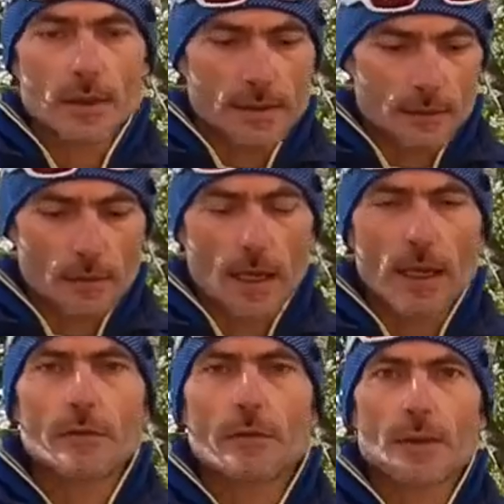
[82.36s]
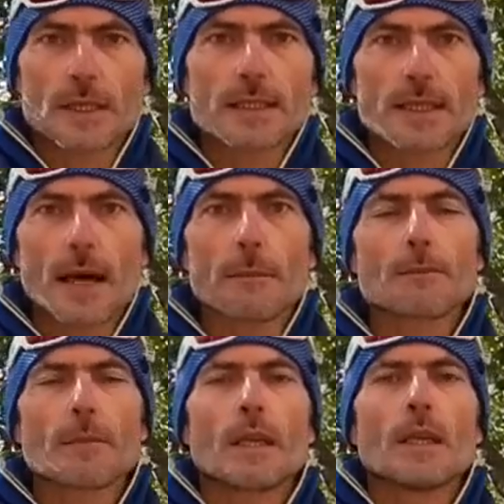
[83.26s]
ottima fluidità
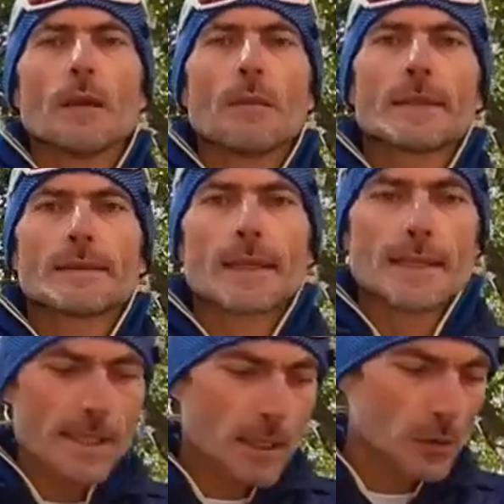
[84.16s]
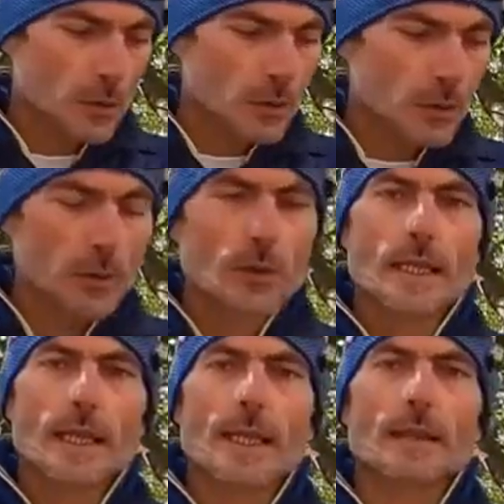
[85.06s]
mentre il
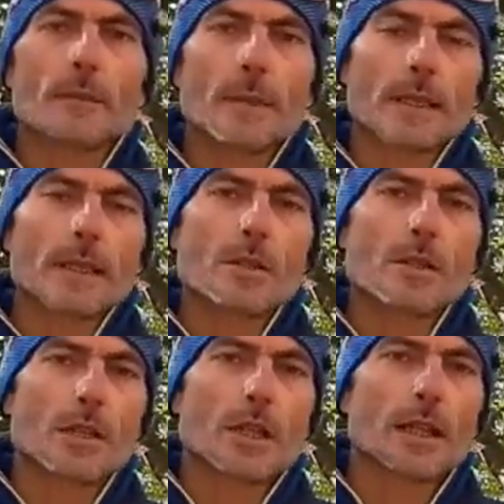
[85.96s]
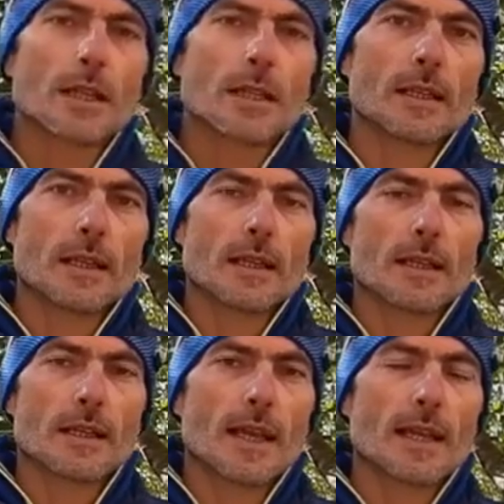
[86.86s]
secondo che impedisce
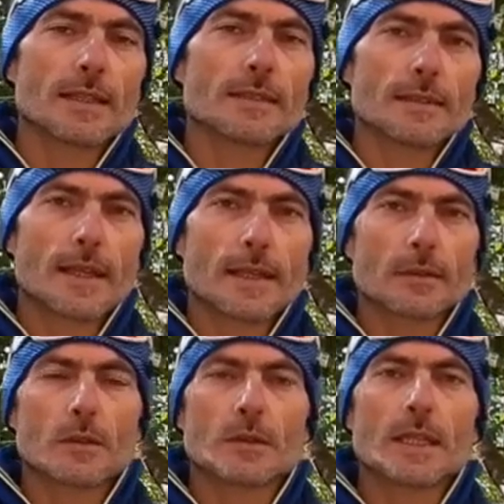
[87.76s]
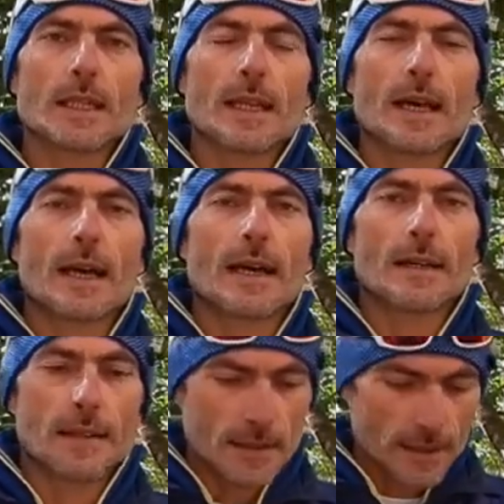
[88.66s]
che all'interno
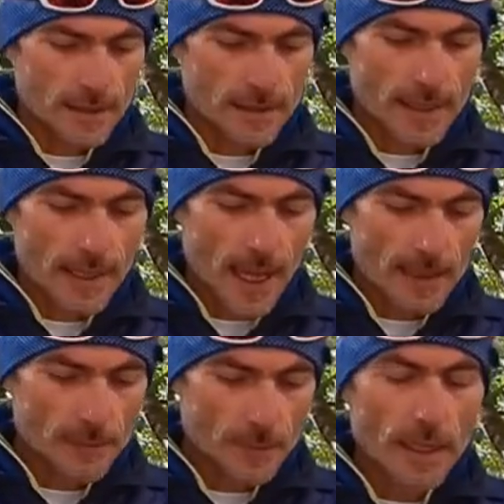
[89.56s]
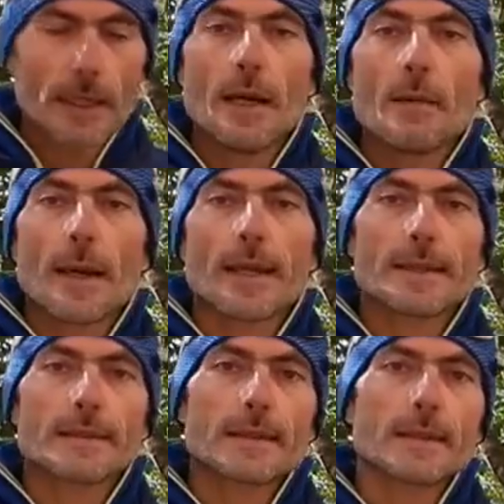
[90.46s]
eh, dell'anima eh, dell
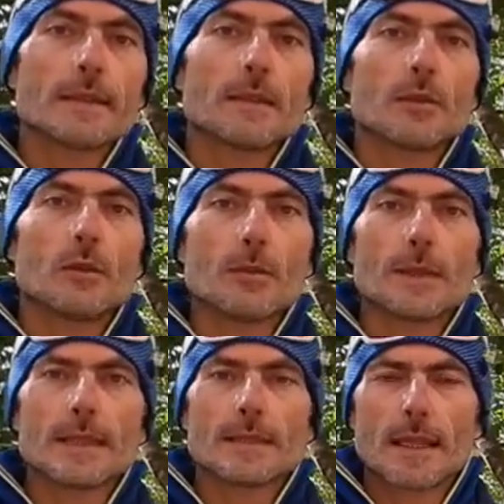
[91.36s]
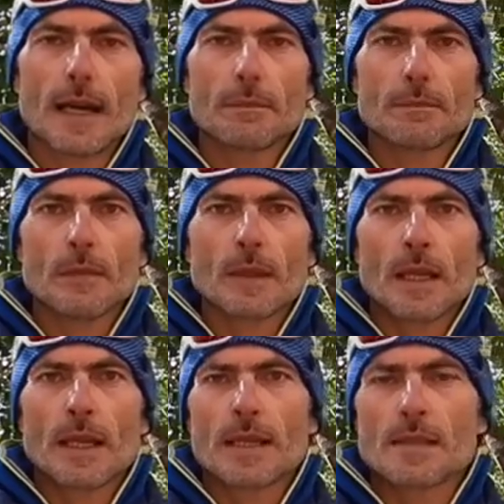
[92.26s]
penetri umidità
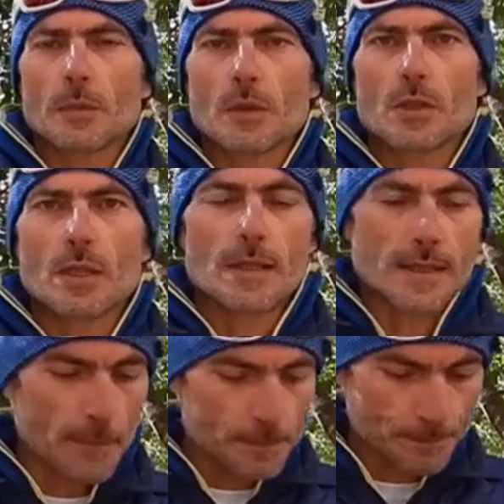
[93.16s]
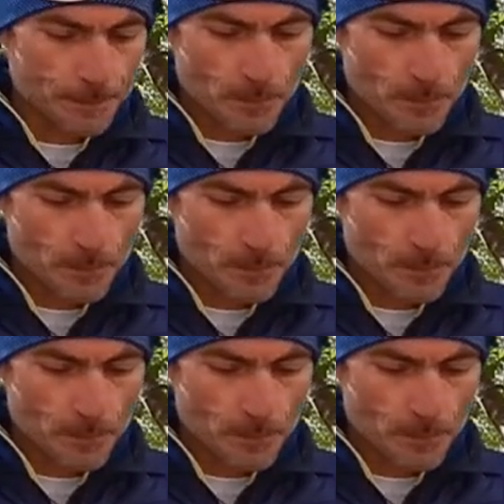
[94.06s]
e sporcizia.